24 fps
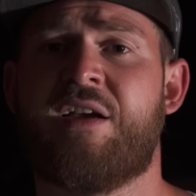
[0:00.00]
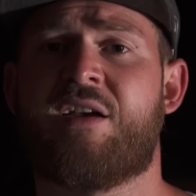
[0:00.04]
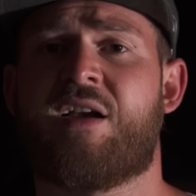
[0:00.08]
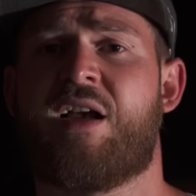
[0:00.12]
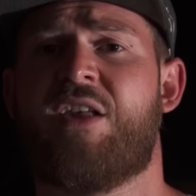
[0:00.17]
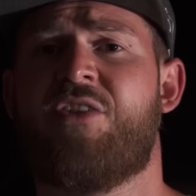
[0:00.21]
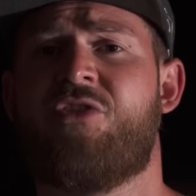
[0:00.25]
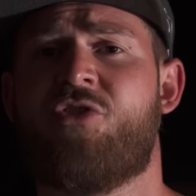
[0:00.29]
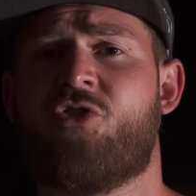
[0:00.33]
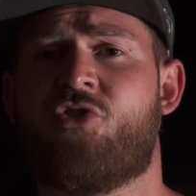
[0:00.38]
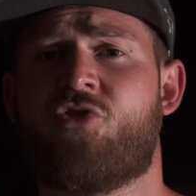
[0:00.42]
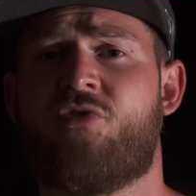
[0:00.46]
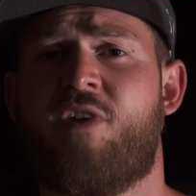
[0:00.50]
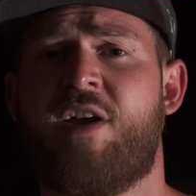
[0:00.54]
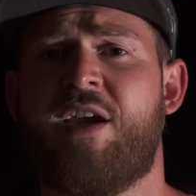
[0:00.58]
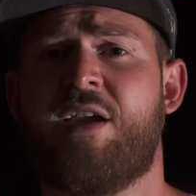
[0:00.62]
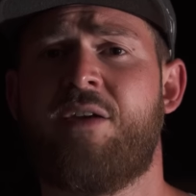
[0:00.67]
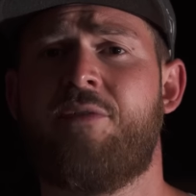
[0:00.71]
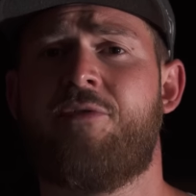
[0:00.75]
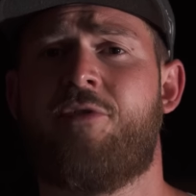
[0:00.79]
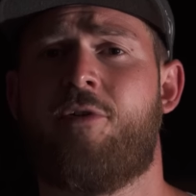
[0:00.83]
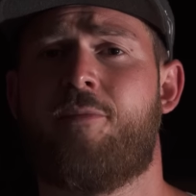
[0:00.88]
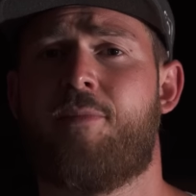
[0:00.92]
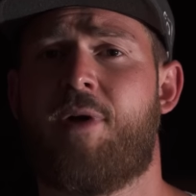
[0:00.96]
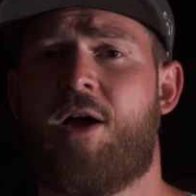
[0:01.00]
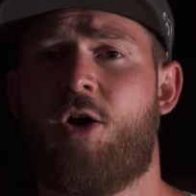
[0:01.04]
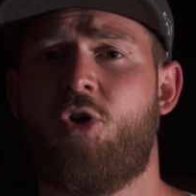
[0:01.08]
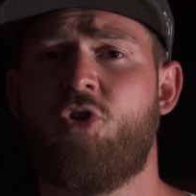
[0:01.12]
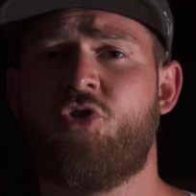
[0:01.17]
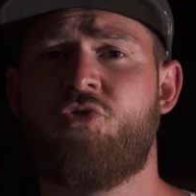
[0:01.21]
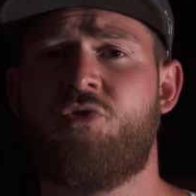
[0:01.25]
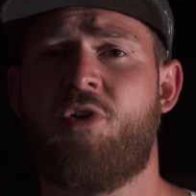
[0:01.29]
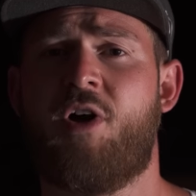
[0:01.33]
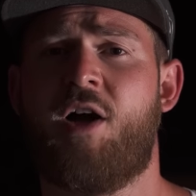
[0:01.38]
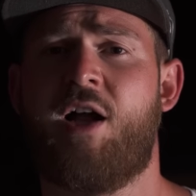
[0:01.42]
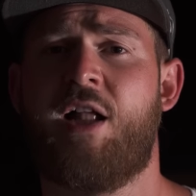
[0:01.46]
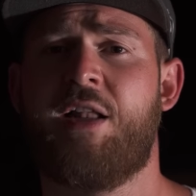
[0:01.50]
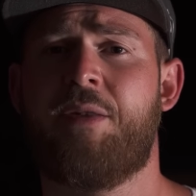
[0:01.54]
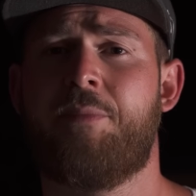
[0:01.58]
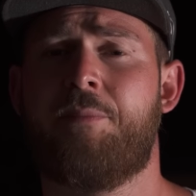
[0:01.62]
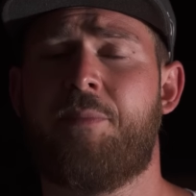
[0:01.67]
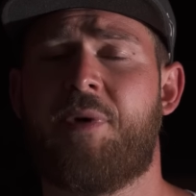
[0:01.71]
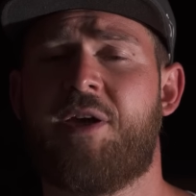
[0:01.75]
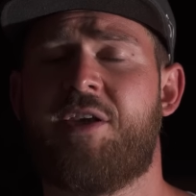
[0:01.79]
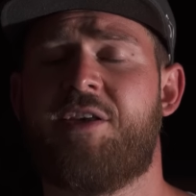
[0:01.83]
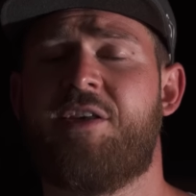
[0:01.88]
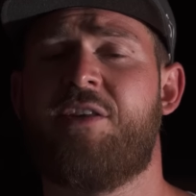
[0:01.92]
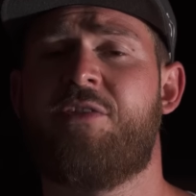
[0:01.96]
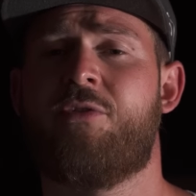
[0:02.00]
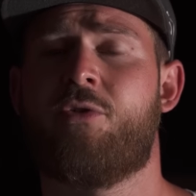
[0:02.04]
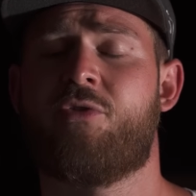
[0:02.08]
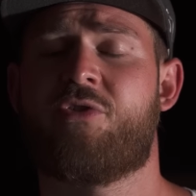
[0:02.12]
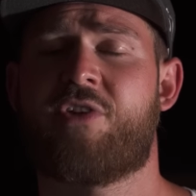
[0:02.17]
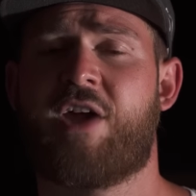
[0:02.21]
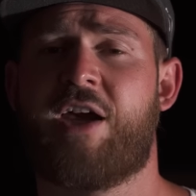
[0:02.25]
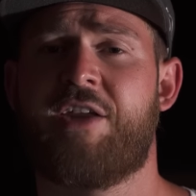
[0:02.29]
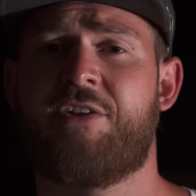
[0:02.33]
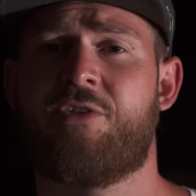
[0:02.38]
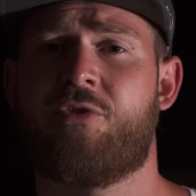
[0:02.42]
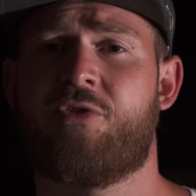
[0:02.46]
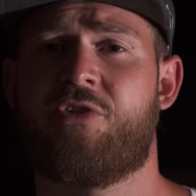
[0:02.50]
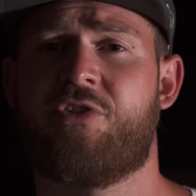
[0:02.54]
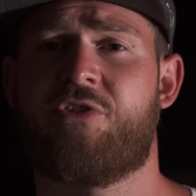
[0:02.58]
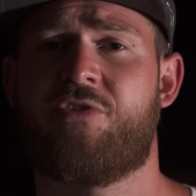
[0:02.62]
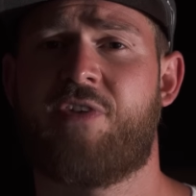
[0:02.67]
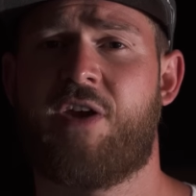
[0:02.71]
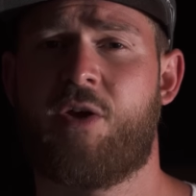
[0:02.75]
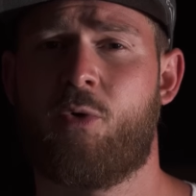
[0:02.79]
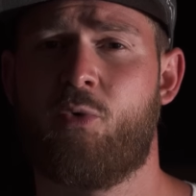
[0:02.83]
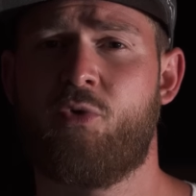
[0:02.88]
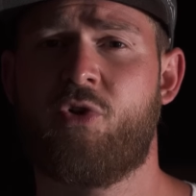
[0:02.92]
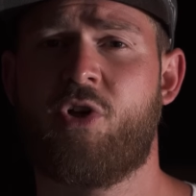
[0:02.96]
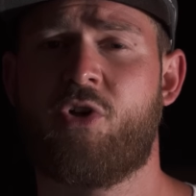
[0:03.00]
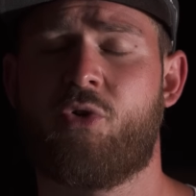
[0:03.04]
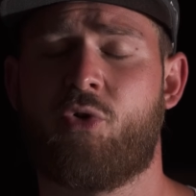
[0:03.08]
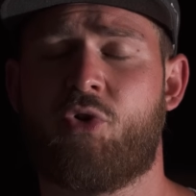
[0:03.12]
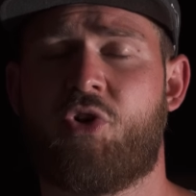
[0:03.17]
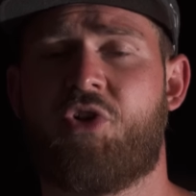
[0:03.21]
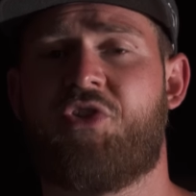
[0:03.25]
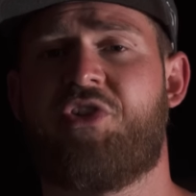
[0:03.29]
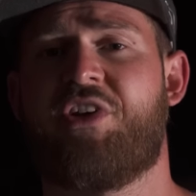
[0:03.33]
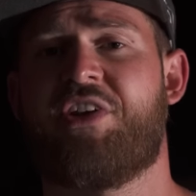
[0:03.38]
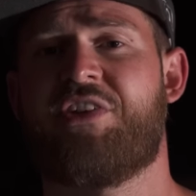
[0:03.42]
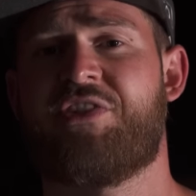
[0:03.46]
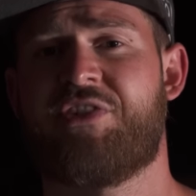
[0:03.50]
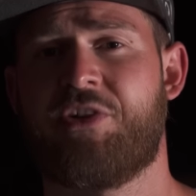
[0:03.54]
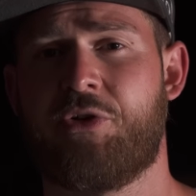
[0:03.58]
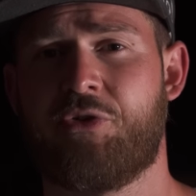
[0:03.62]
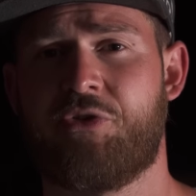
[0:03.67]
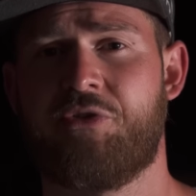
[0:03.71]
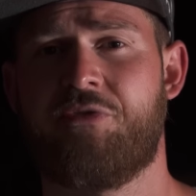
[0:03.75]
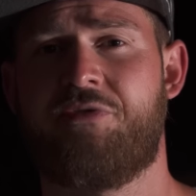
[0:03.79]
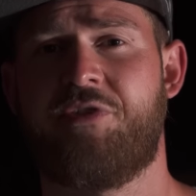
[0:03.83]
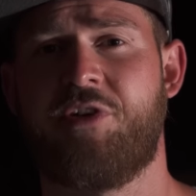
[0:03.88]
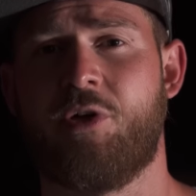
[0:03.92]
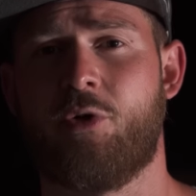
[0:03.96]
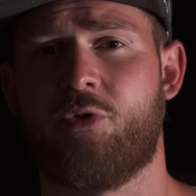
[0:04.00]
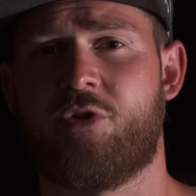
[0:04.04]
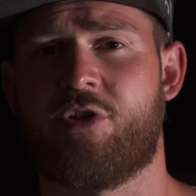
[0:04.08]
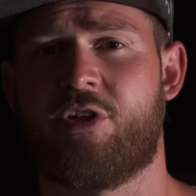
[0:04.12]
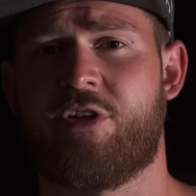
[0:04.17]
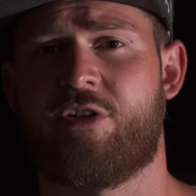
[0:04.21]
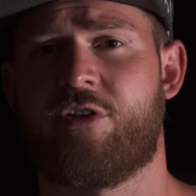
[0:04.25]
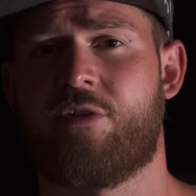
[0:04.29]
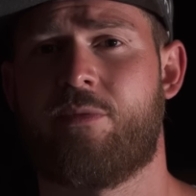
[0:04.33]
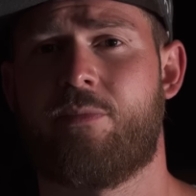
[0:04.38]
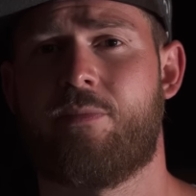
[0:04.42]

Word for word: Ganz zu schweigen vom Rauschverhalten bei ISO 3200 oder 6400.